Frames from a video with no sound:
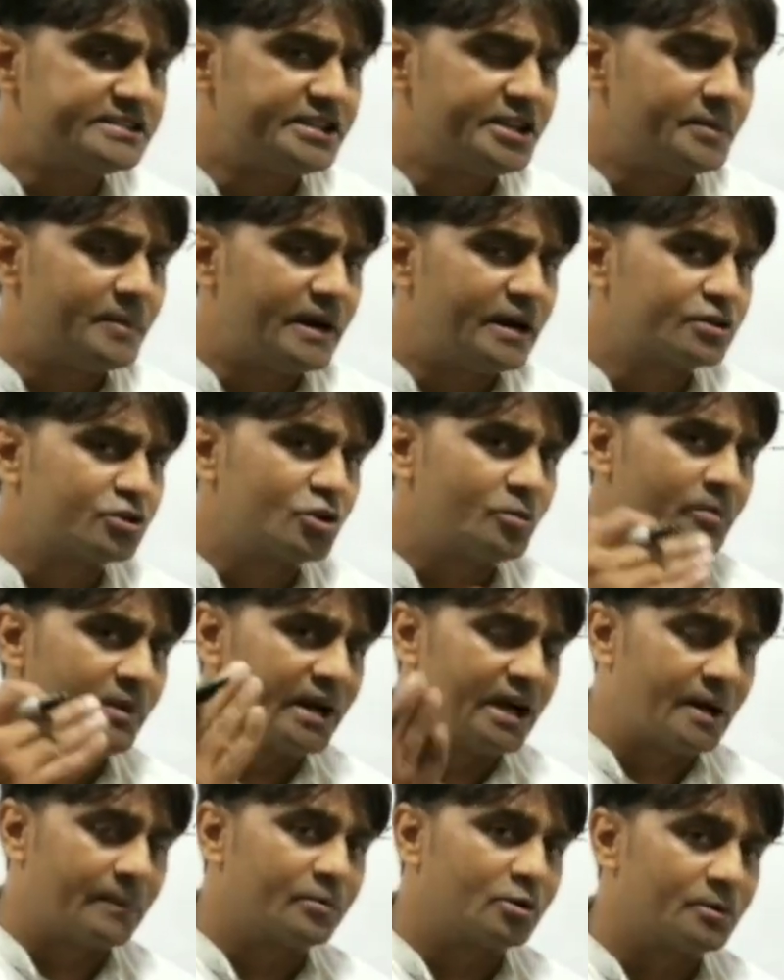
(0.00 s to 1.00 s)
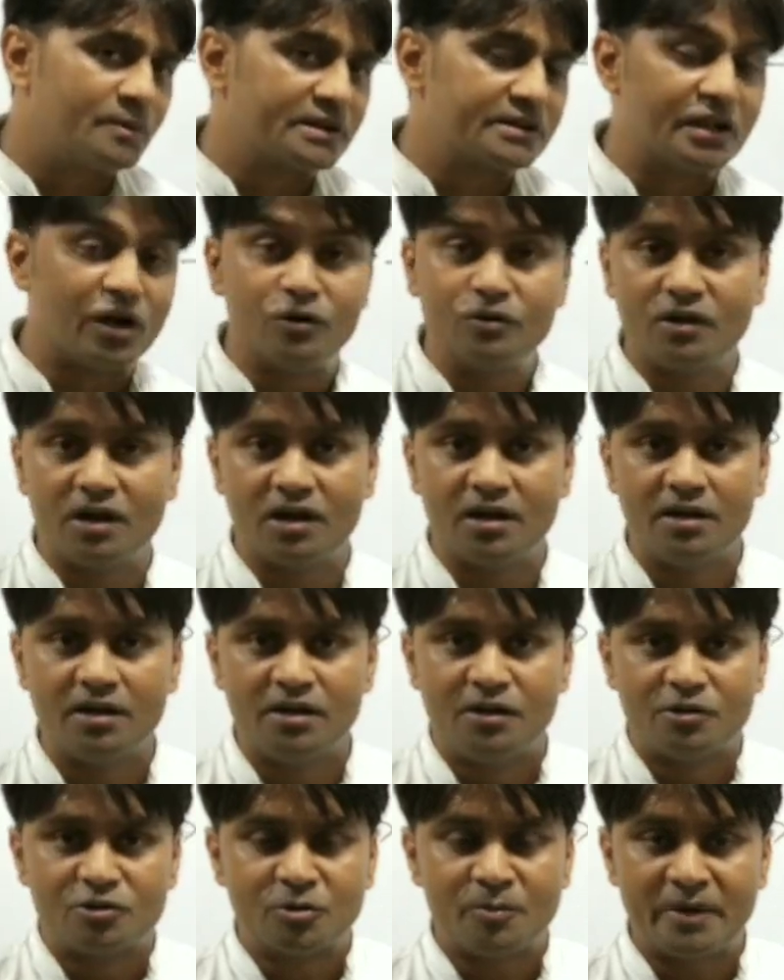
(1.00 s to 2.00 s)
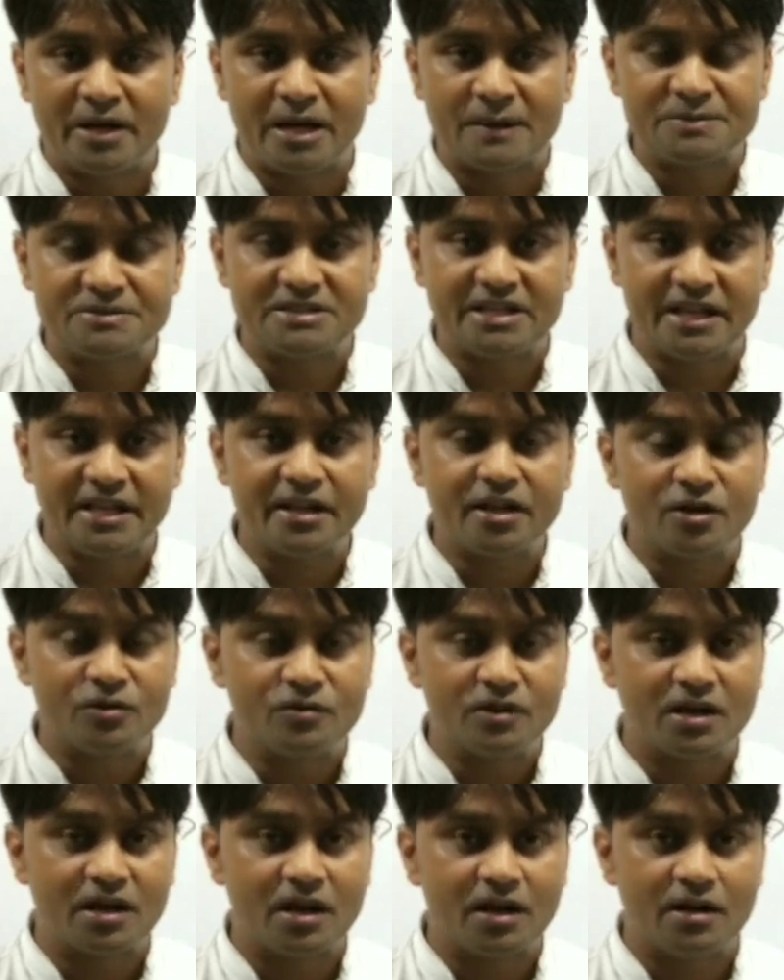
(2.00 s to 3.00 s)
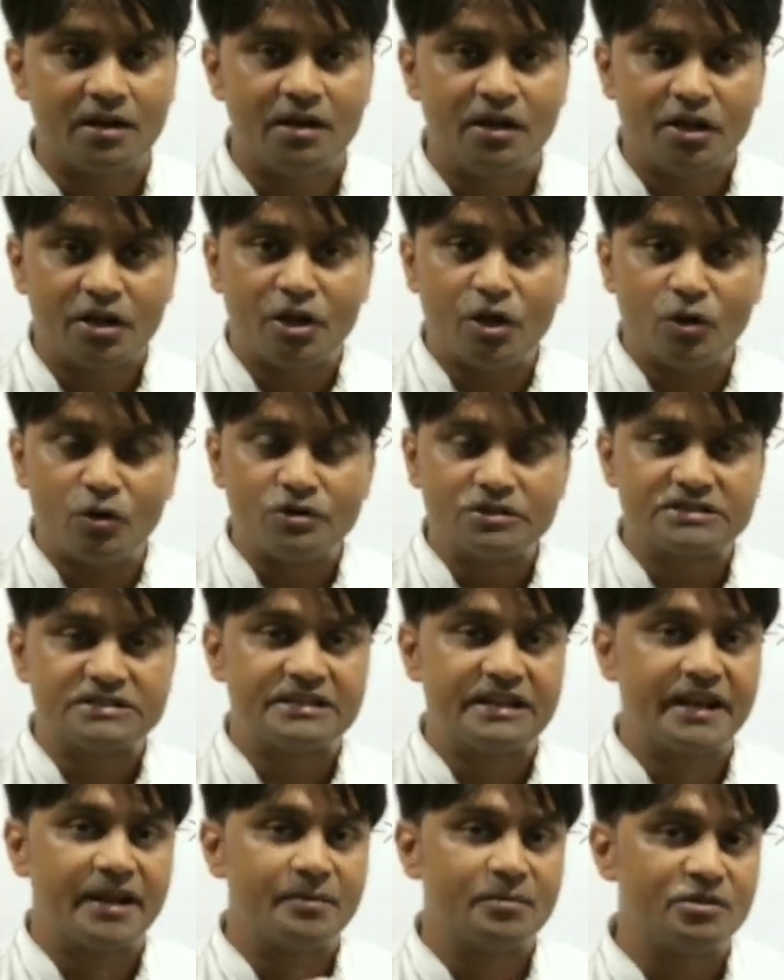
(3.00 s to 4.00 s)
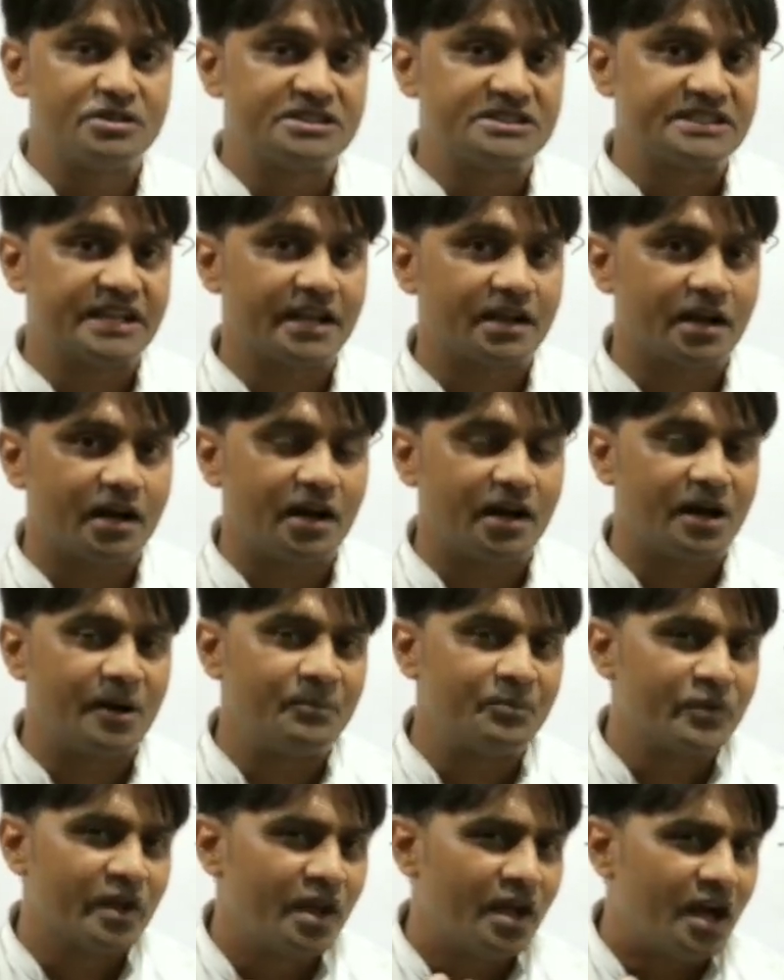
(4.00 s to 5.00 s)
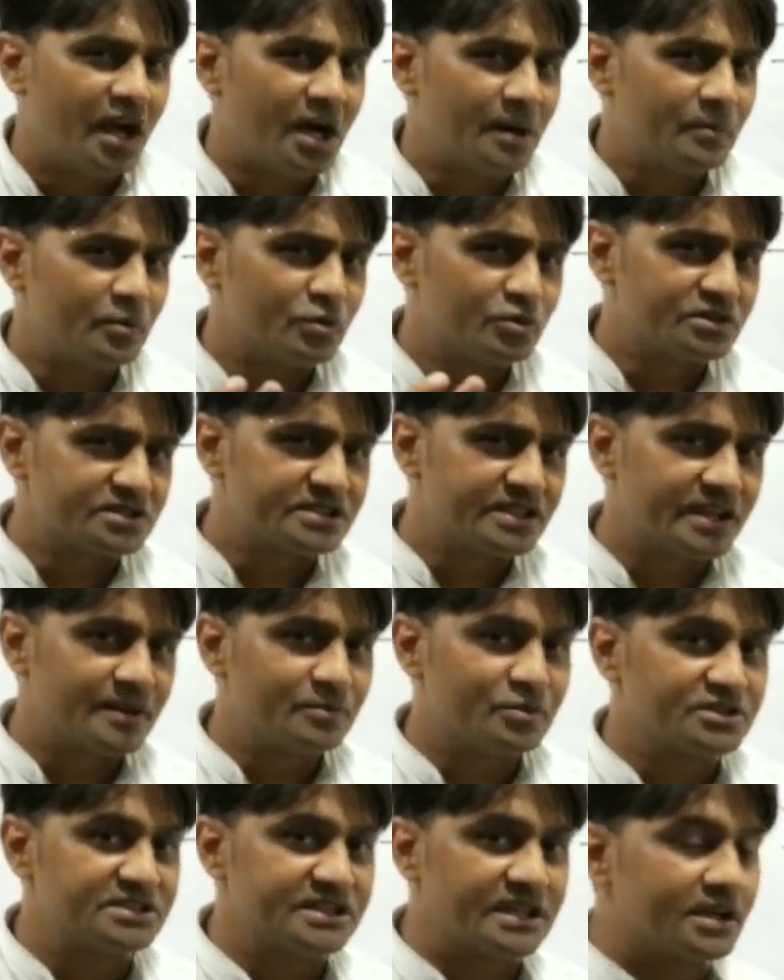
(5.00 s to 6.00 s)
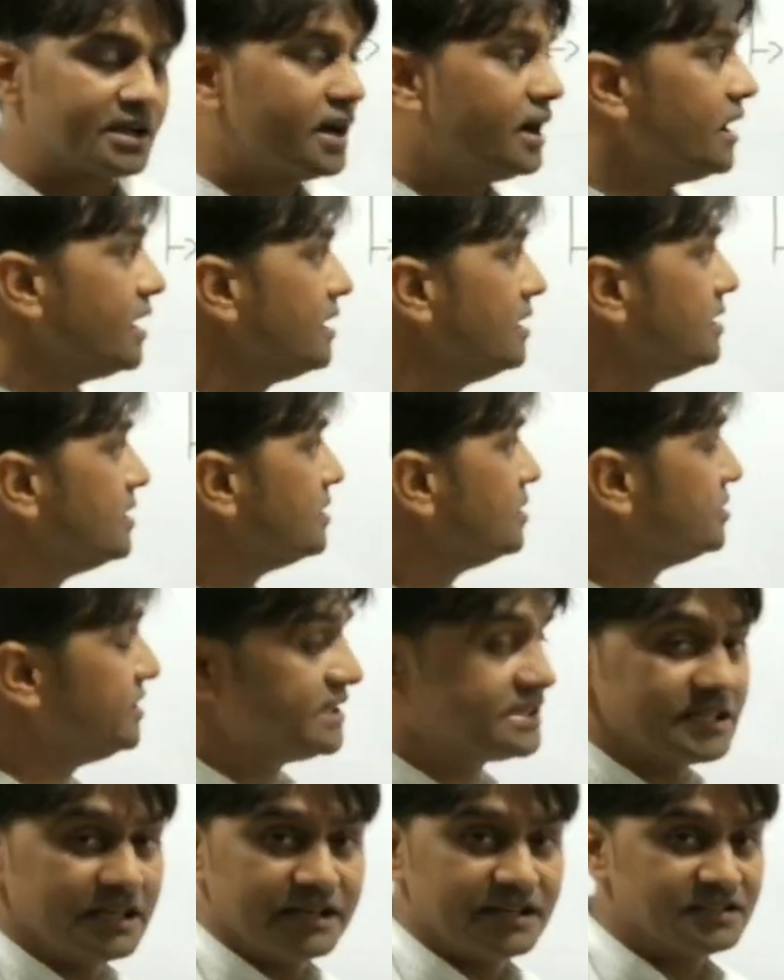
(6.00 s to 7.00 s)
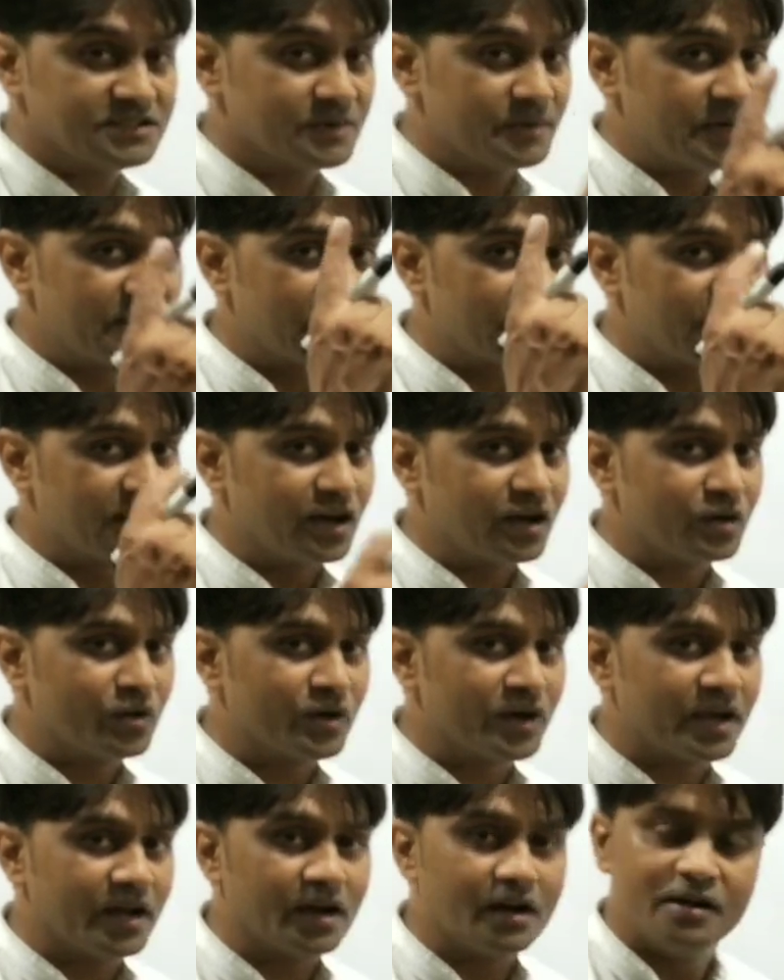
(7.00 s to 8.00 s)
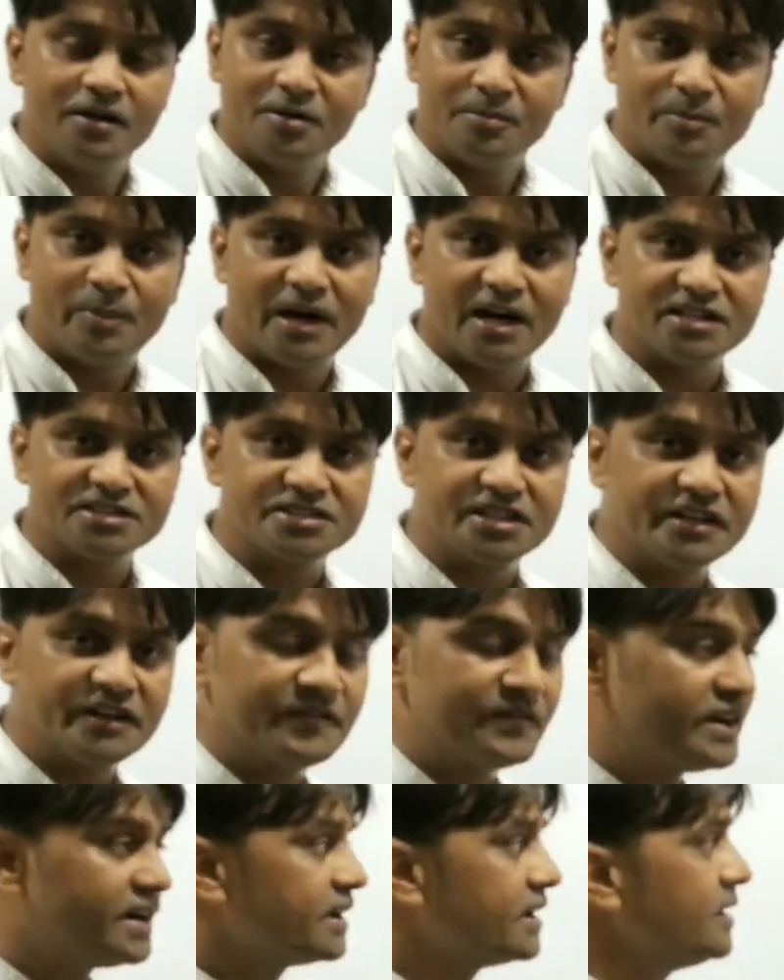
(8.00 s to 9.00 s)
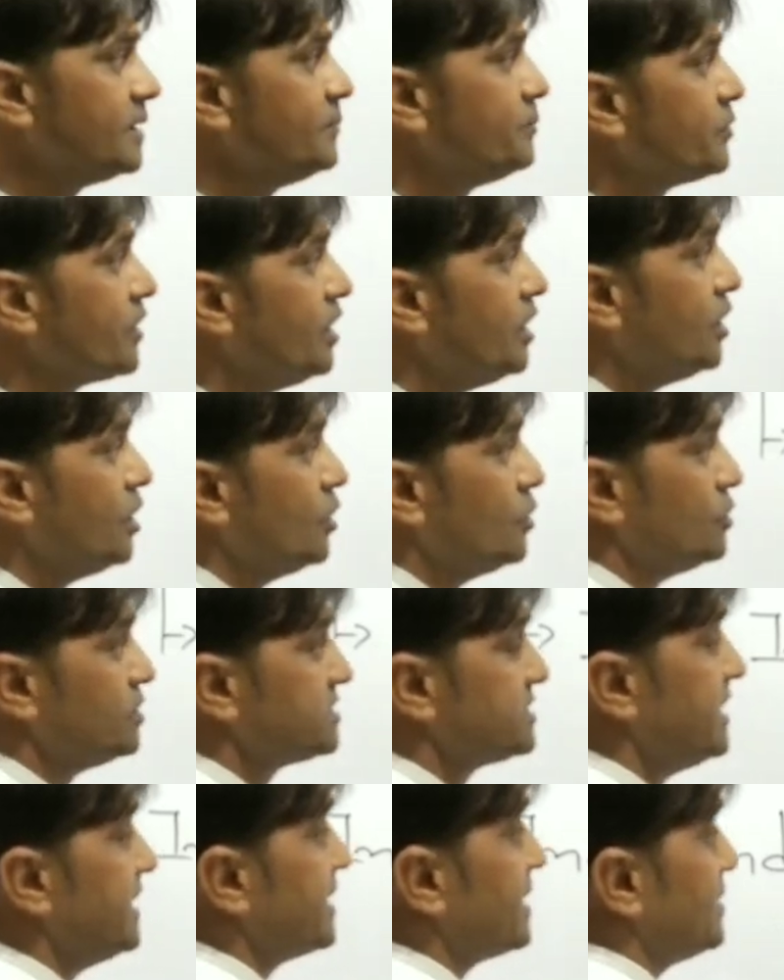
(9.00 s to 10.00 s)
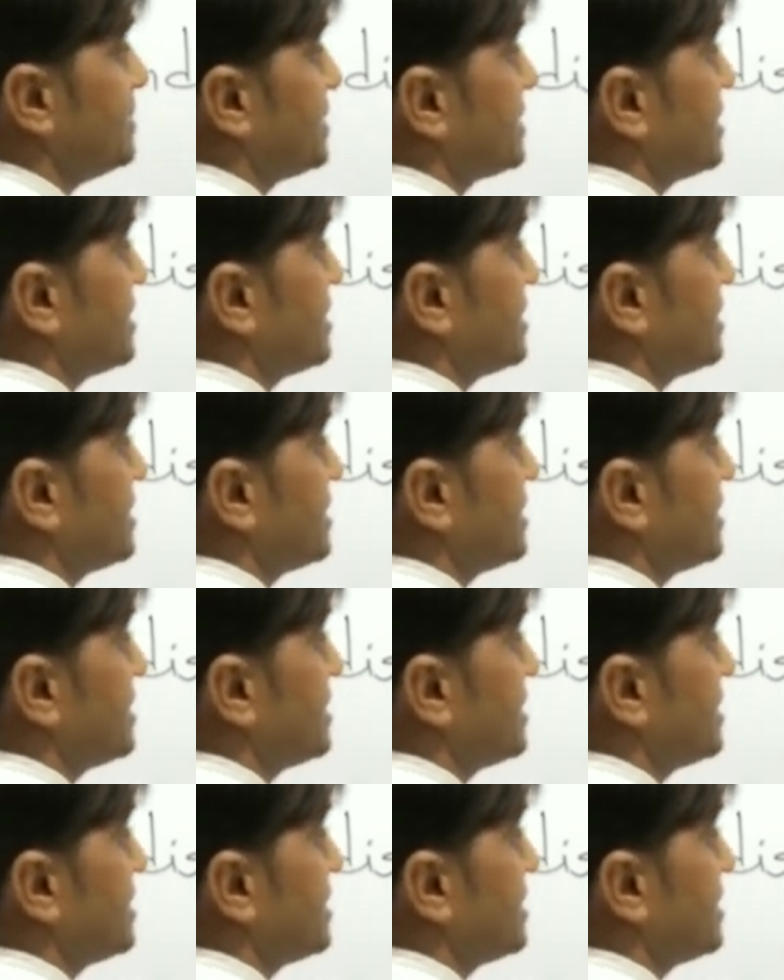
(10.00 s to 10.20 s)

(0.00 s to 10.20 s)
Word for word: इसी बात को मैं आपको बताऊंगा तो मैं आपसे यही कहूंगा ना कि उसने मुझसे कहा अब उसने मुझसे कहा ये सेंटेंस हमारा कहा का हो गया पास्ट इंडिफिनेट का उसने का